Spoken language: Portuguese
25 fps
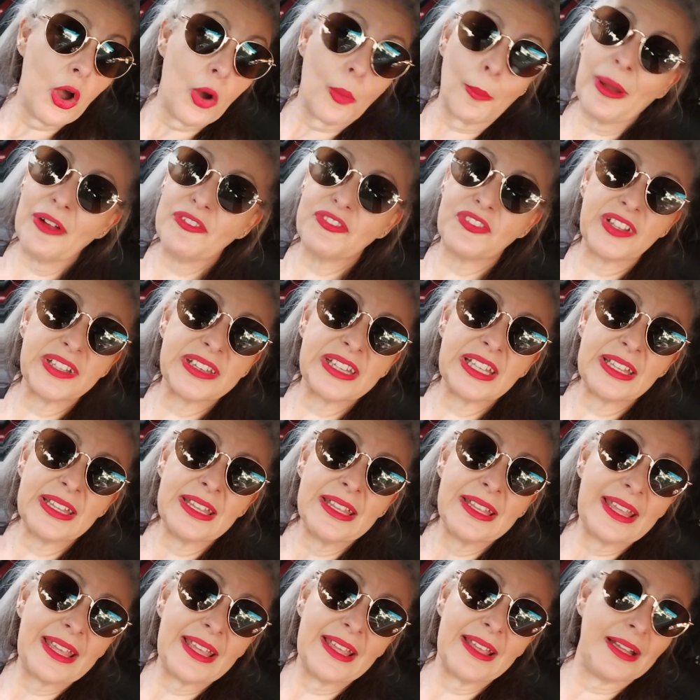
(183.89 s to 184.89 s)
Uma vida
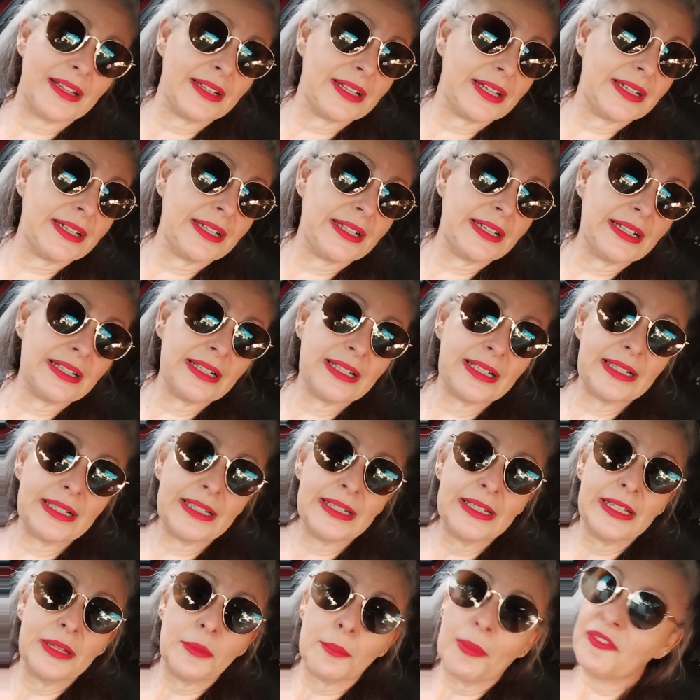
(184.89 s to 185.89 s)

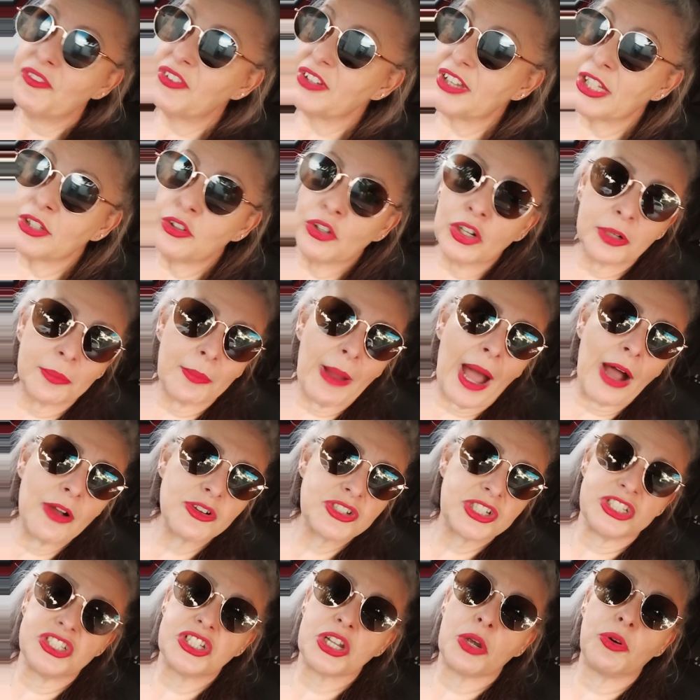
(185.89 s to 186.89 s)
uh, uma vida
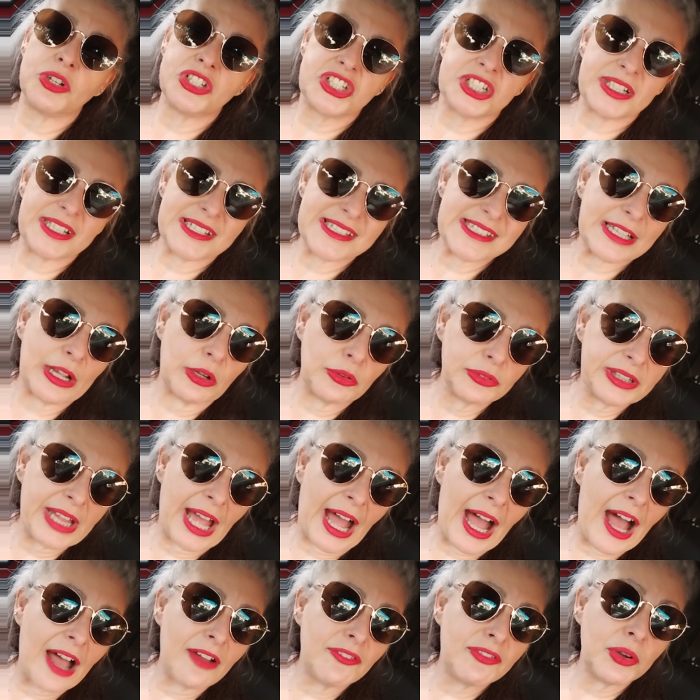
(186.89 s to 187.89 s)
normal, gente, rotina
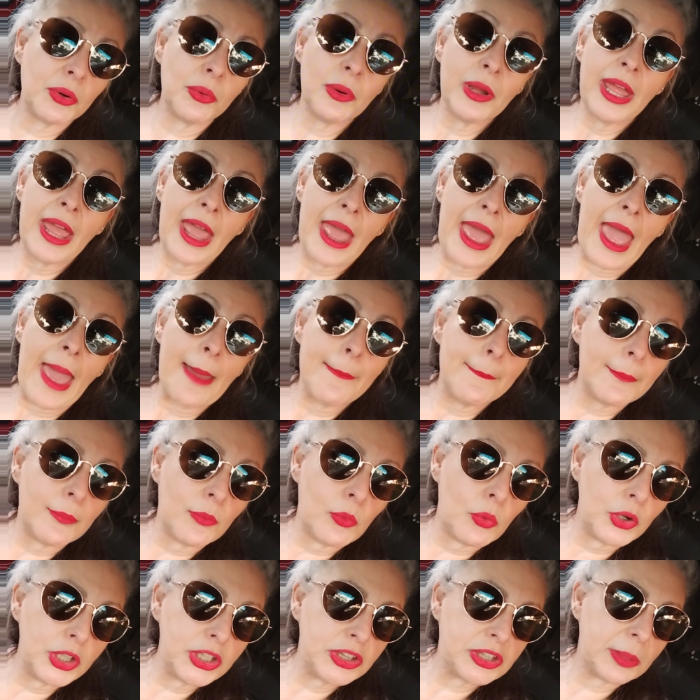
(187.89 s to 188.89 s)
saudável é
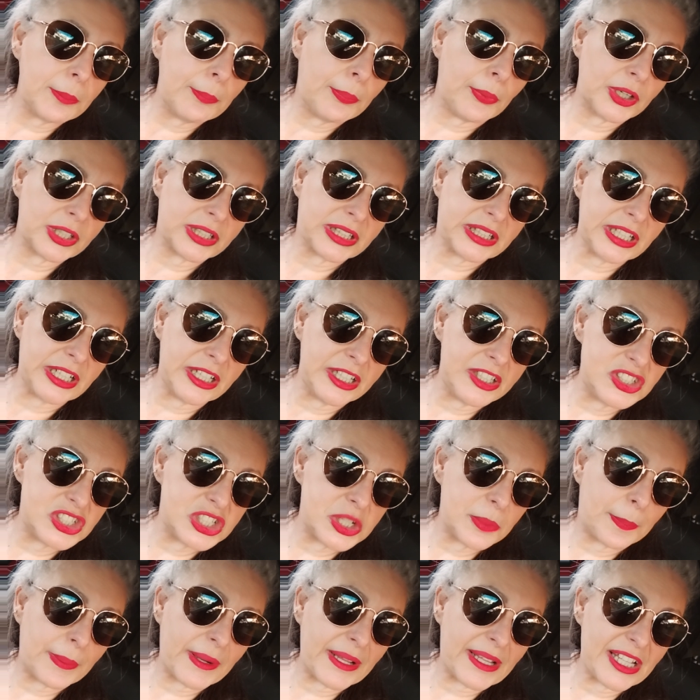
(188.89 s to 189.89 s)
muito
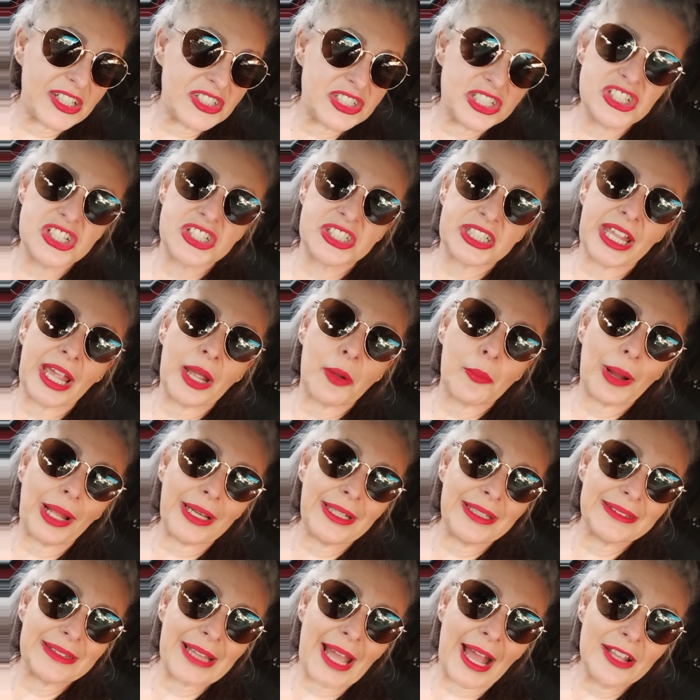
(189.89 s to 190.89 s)
importante para que a gente tenha
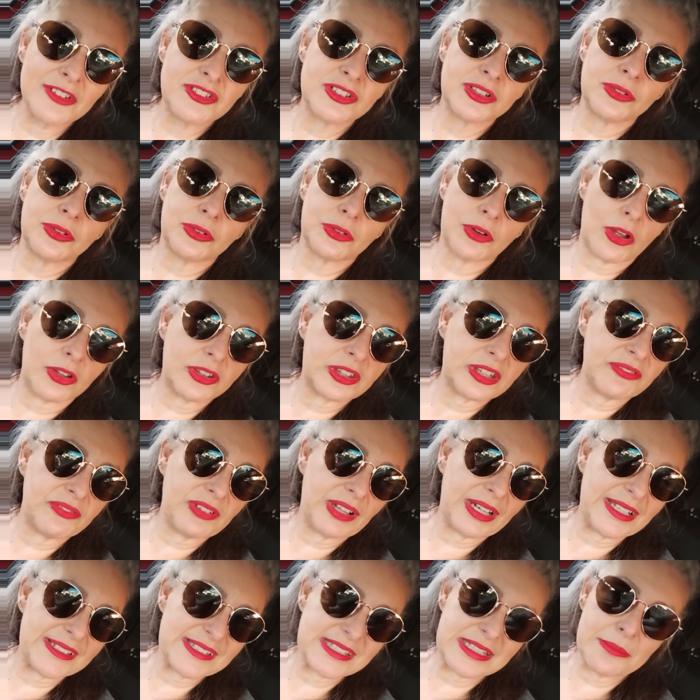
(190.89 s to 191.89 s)
qualidade no nosso
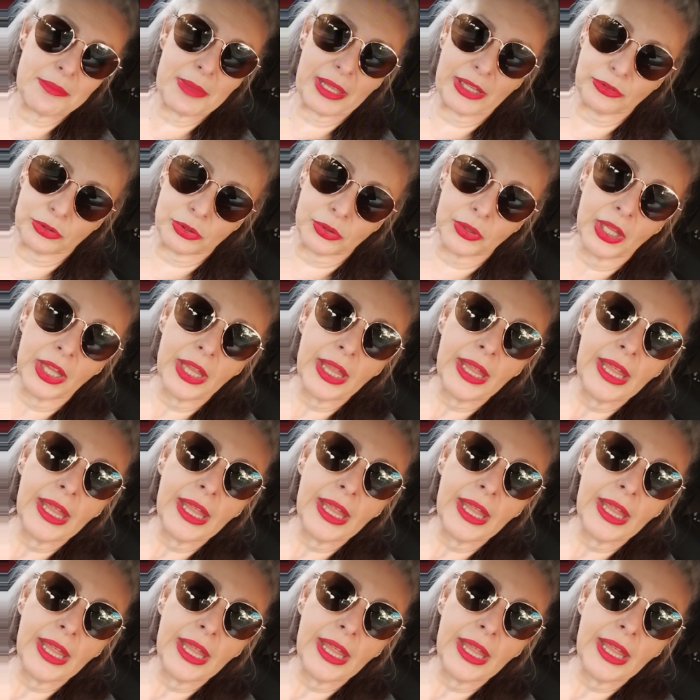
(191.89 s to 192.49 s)
envelhecimento.